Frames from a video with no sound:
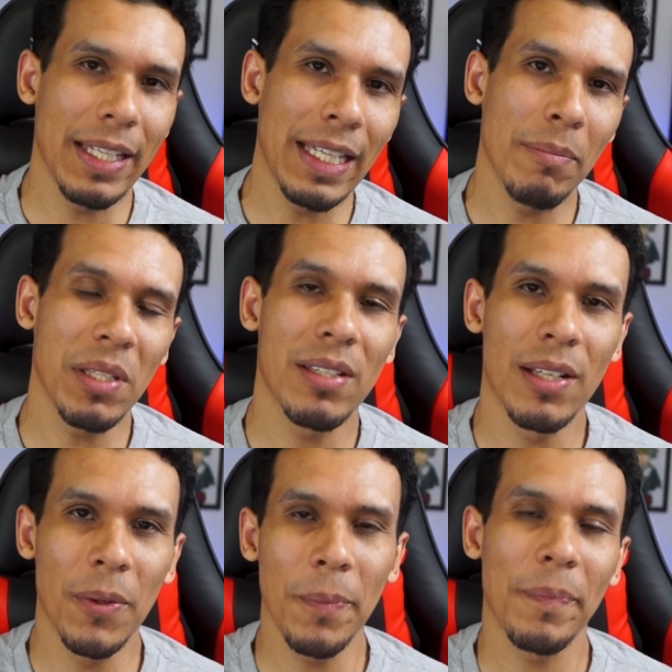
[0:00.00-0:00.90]
E a
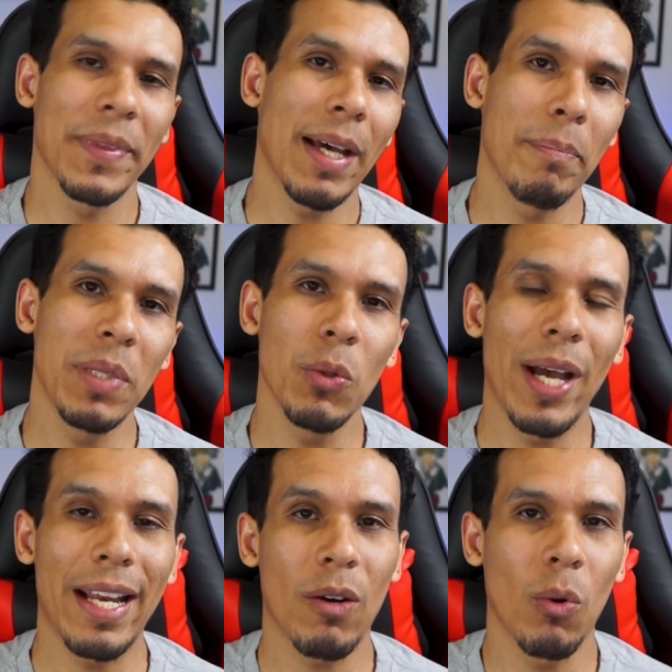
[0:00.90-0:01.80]
missão da
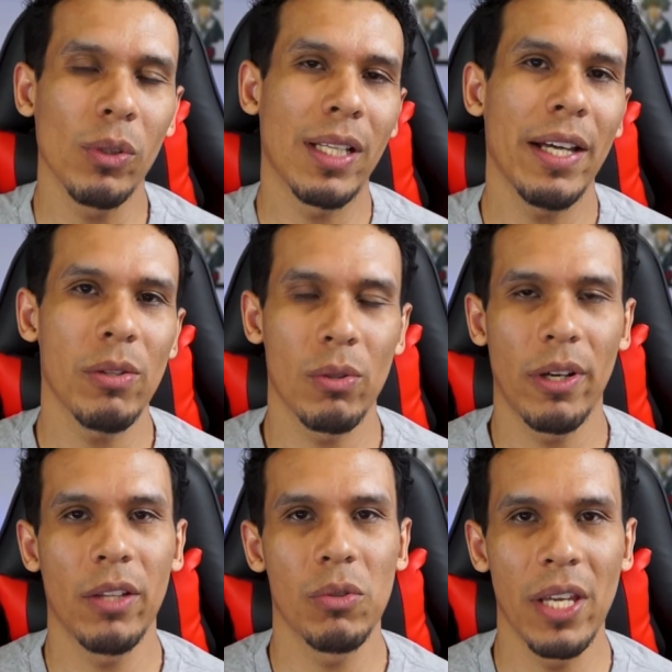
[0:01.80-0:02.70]
Bill era contar a
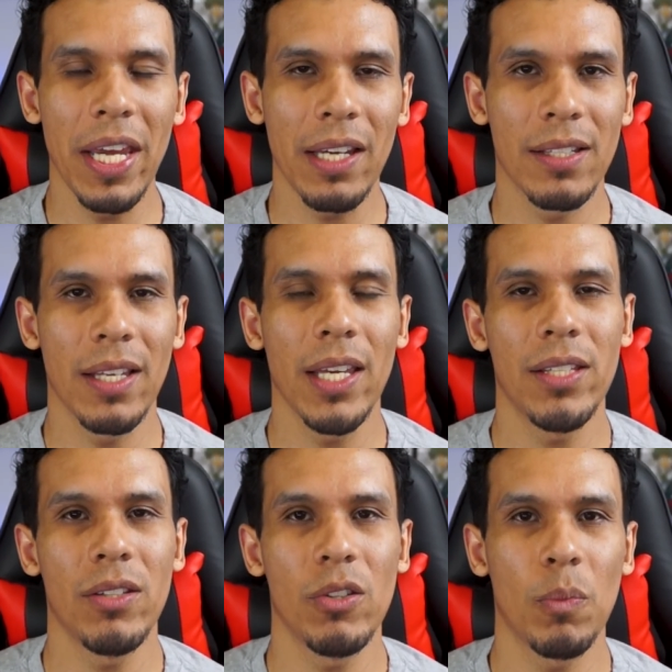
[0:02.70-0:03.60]
história dos reis,
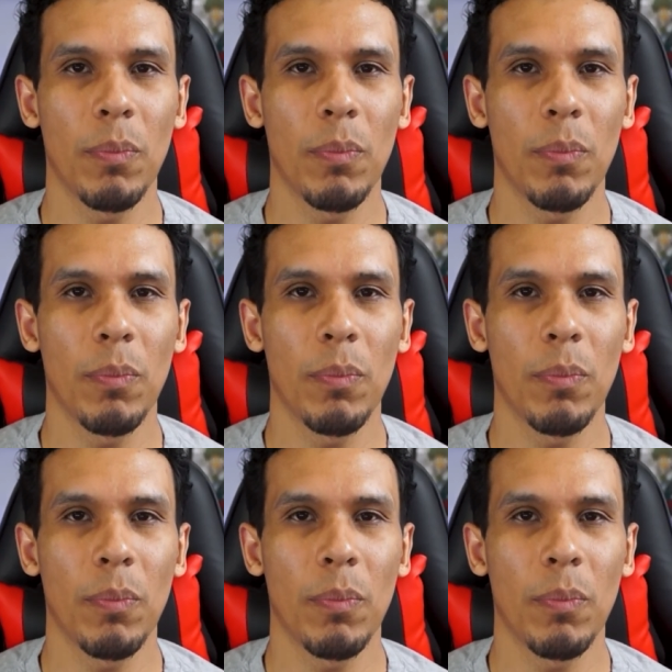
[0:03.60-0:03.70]
estes